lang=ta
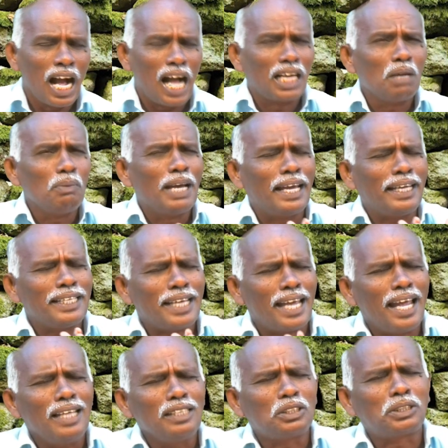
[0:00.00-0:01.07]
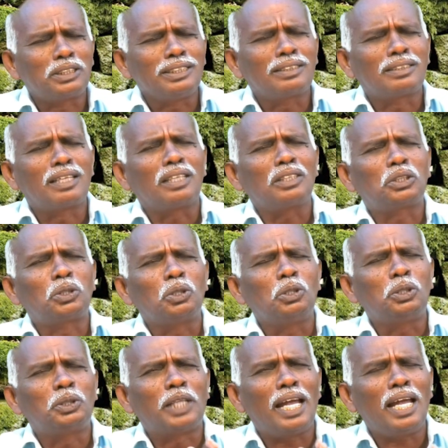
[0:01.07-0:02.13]
அங்குவே இயேசு கிறிஸ்து
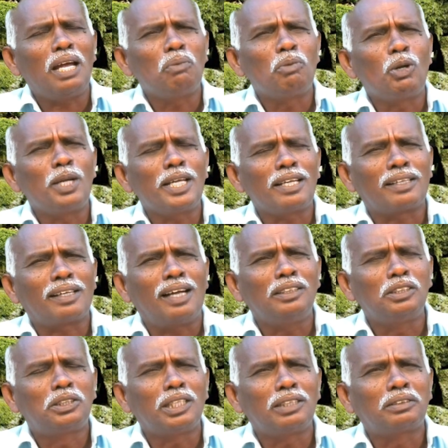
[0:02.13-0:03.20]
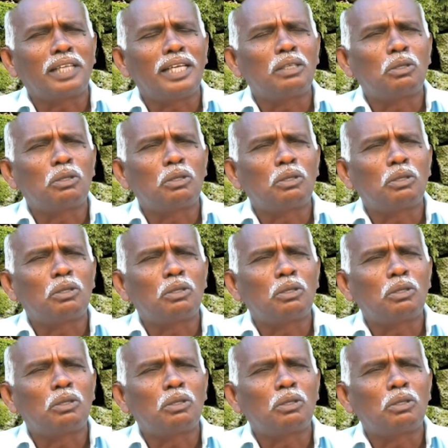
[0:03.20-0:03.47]
தேவனுடைய ராஜ்யத்தை